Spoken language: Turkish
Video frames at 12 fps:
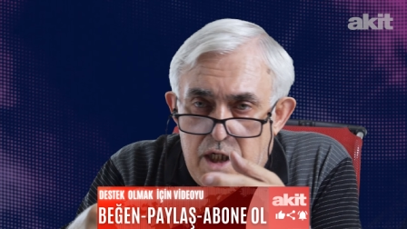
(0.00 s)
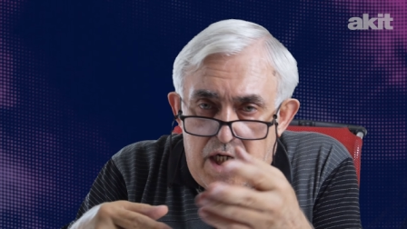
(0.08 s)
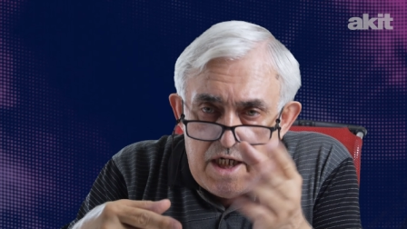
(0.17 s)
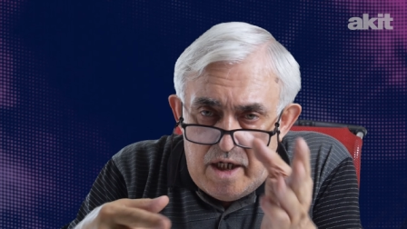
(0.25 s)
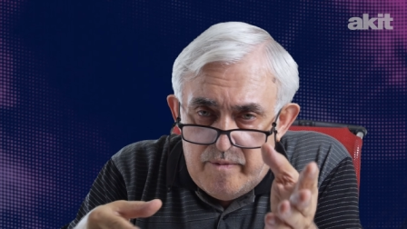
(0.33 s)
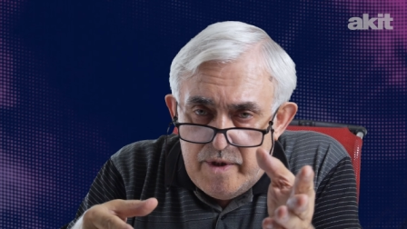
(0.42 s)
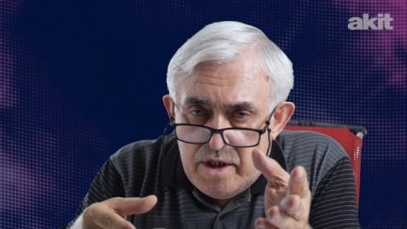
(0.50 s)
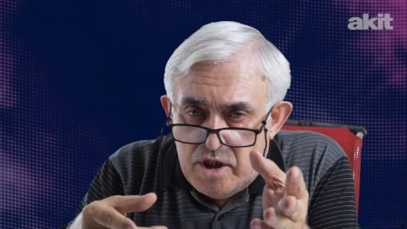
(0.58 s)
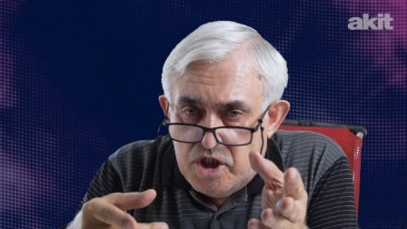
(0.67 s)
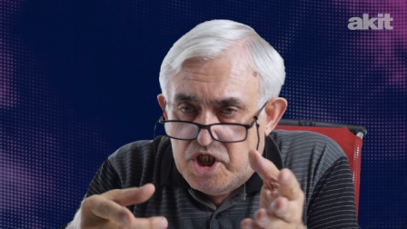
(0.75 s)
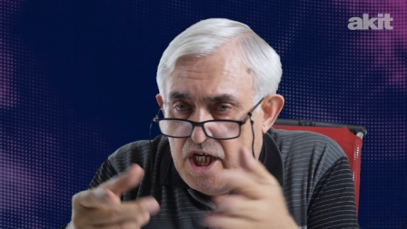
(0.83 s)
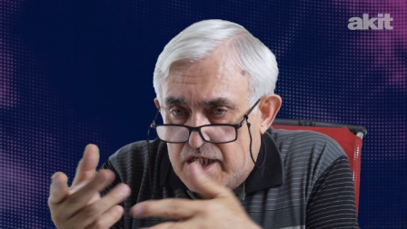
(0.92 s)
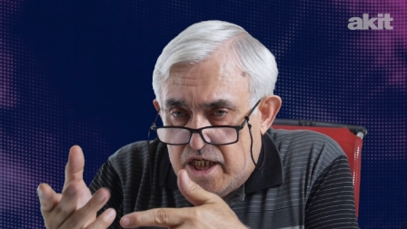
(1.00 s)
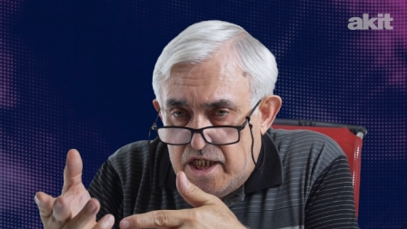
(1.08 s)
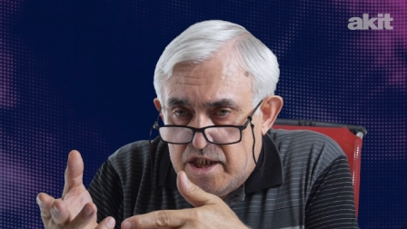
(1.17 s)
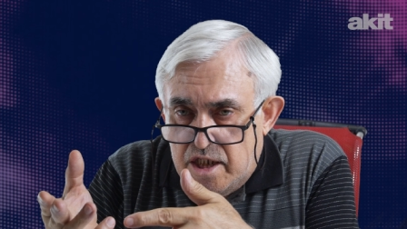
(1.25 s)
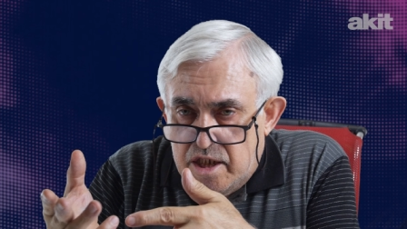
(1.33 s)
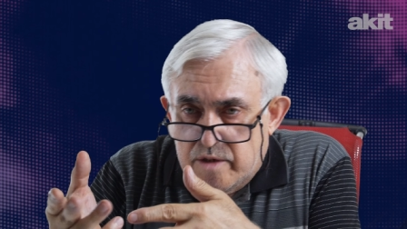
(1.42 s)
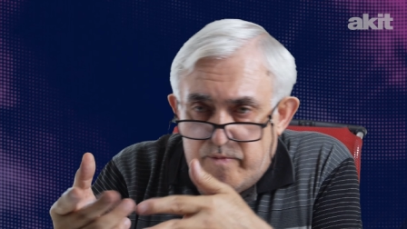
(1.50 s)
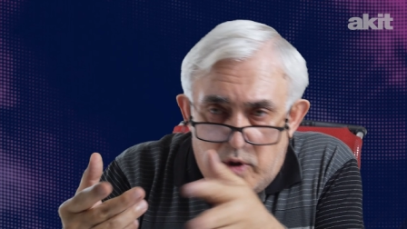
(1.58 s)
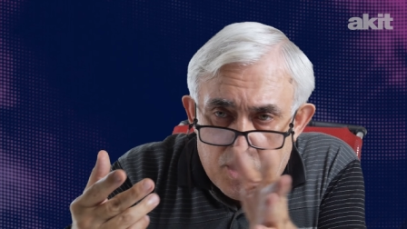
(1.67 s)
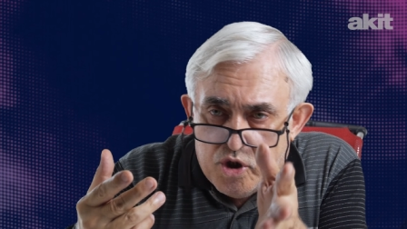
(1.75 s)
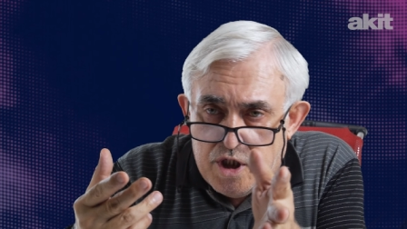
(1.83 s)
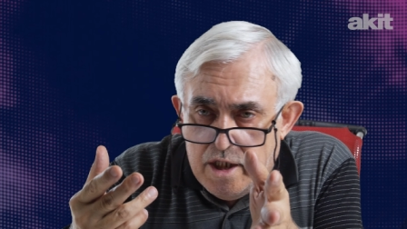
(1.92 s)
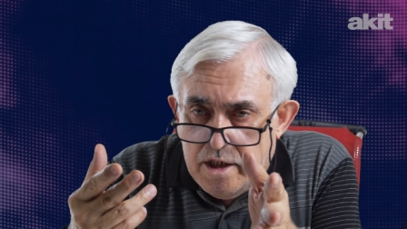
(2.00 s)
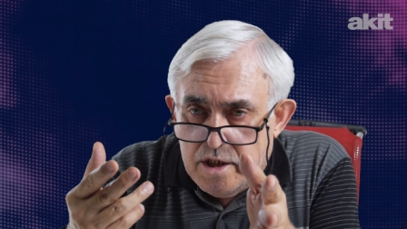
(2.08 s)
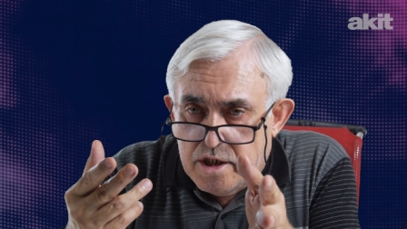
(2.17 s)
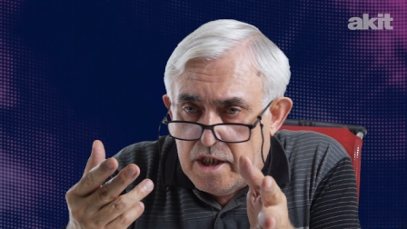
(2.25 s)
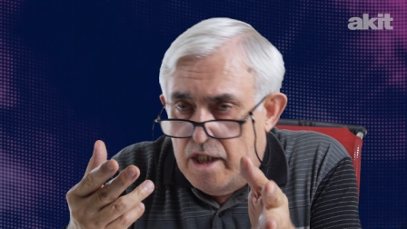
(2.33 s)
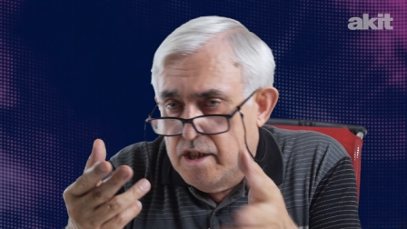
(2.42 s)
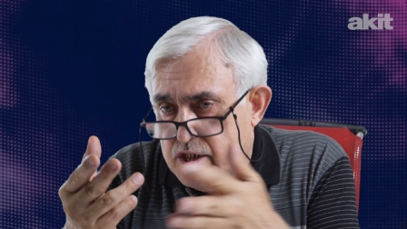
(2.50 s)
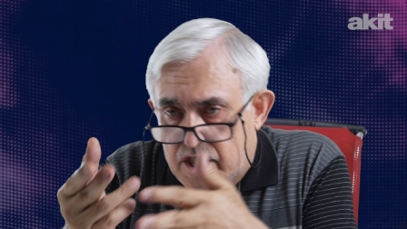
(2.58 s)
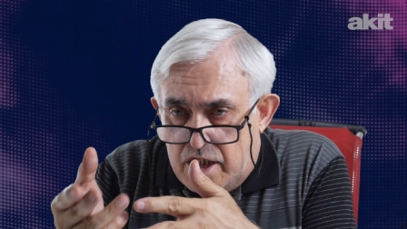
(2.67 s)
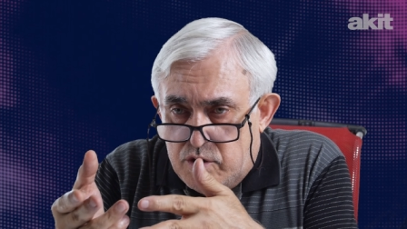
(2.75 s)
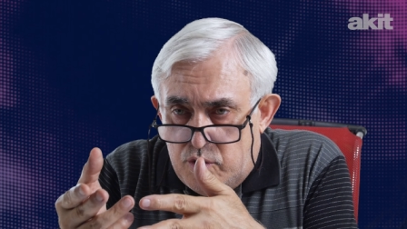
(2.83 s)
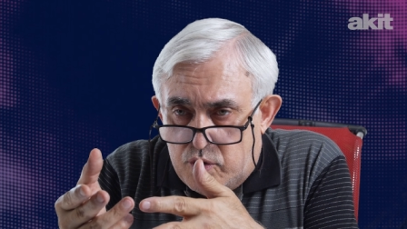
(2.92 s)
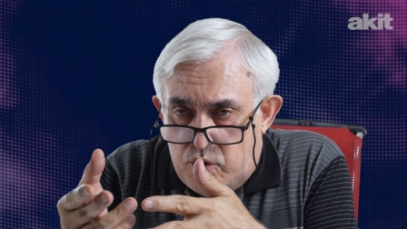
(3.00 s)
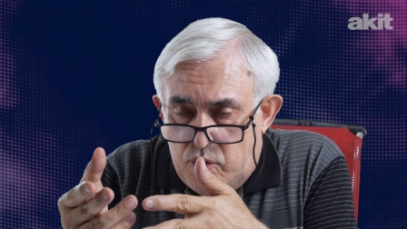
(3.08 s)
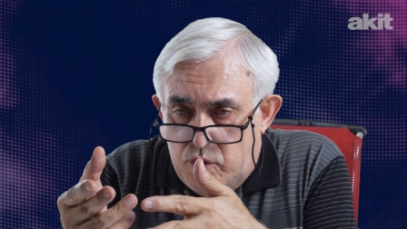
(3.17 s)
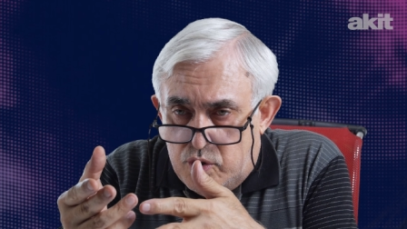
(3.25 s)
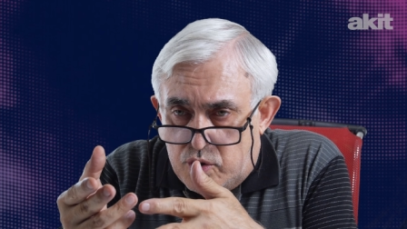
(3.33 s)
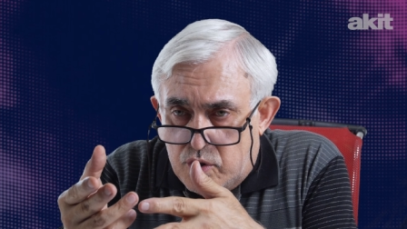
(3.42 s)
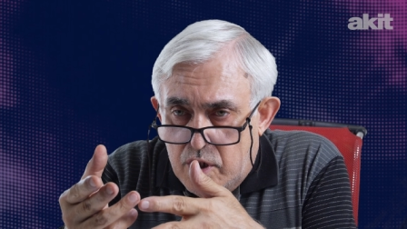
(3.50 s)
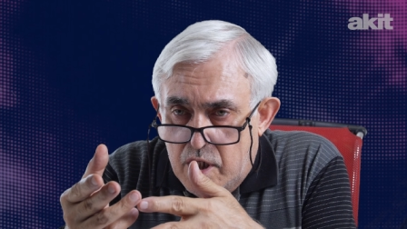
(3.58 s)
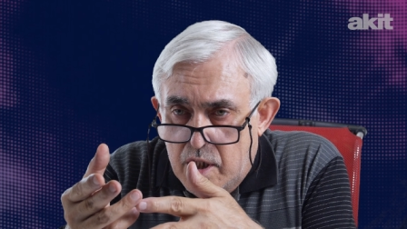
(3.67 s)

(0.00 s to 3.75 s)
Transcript: Arabız, Çerkeziz, Boşnağız, Ağızka Türküyüz,